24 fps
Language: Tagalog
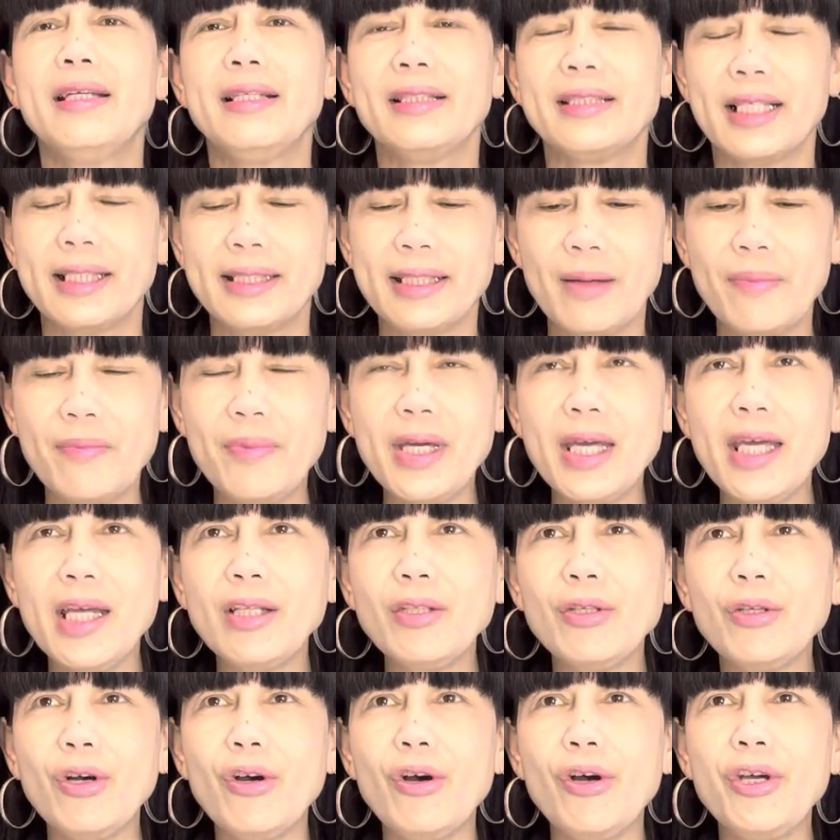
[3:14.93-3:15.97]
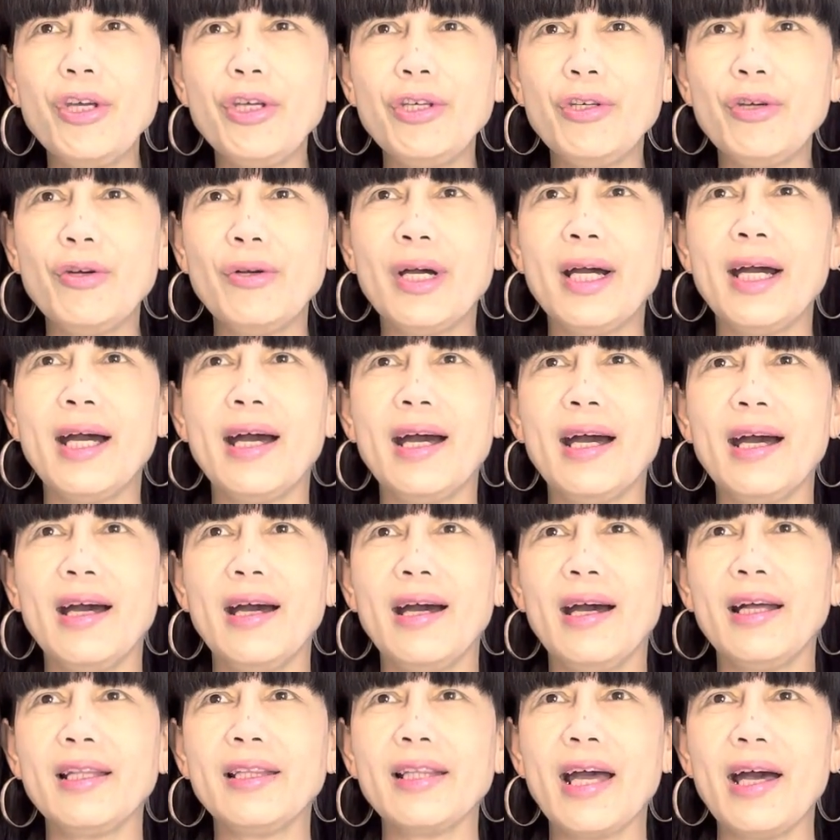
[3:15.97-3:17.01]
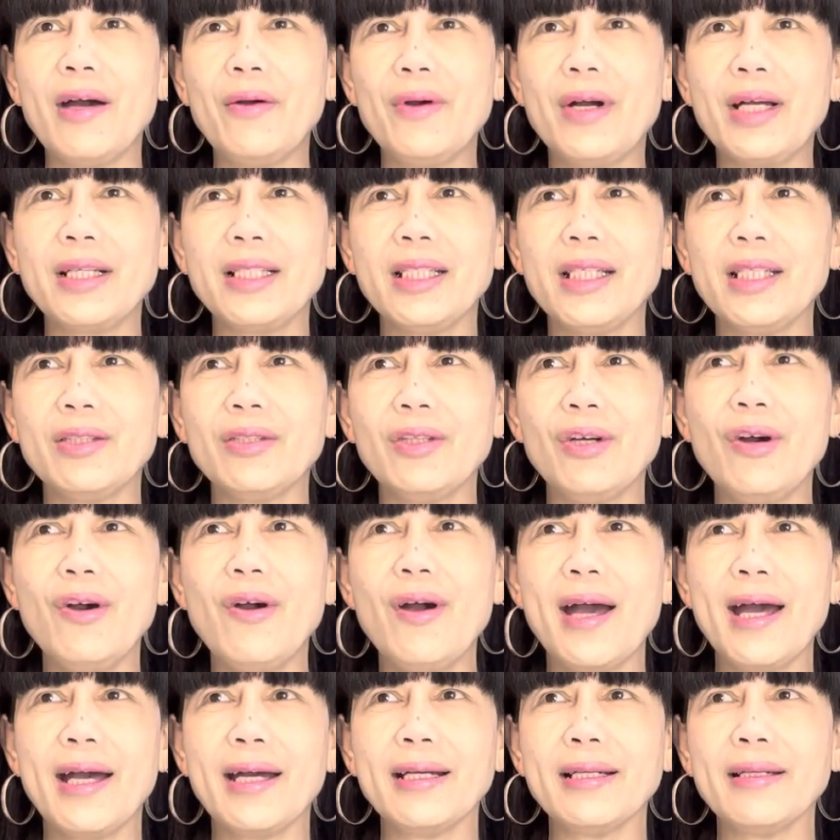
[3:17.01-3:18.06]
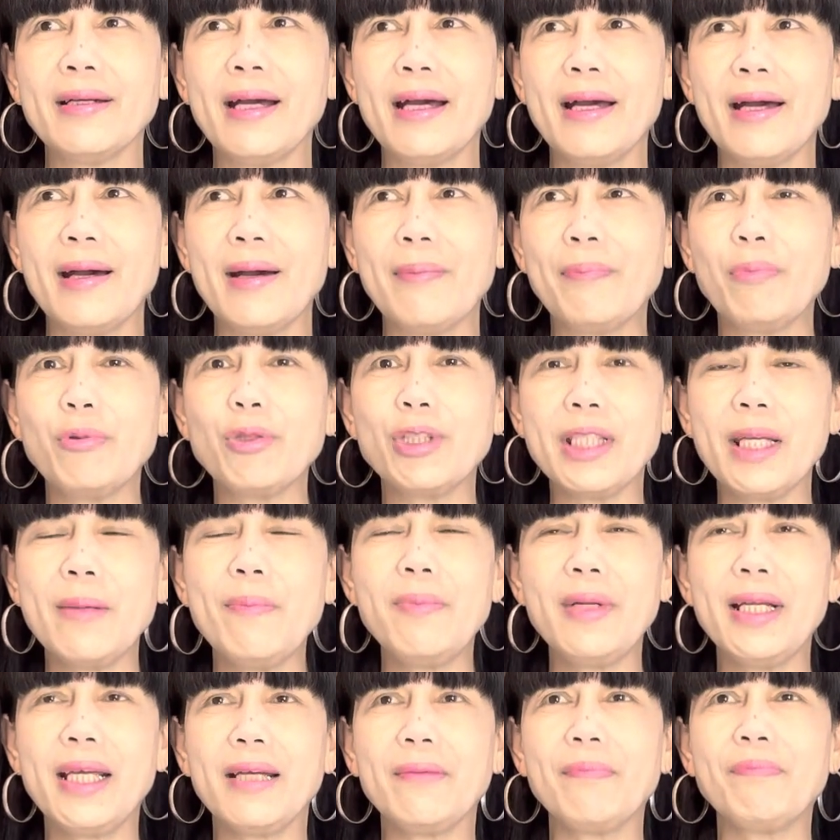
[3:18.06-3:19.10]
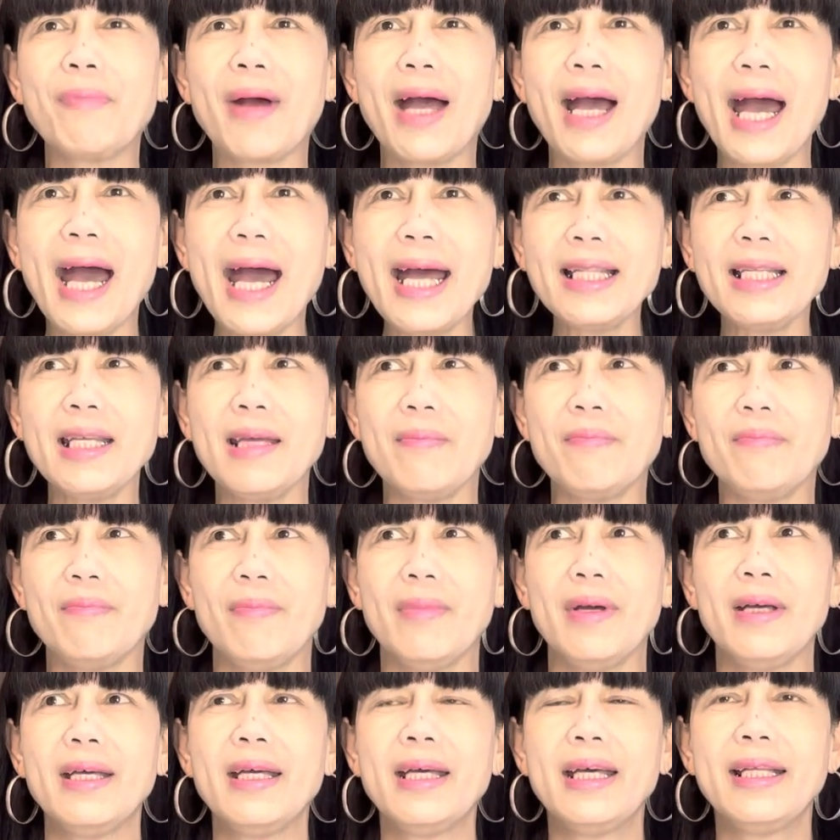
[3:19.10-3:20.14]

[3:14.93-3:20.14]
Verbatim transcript: sasabihin ko yung uh, tawag dito ang uh, posibleng panganib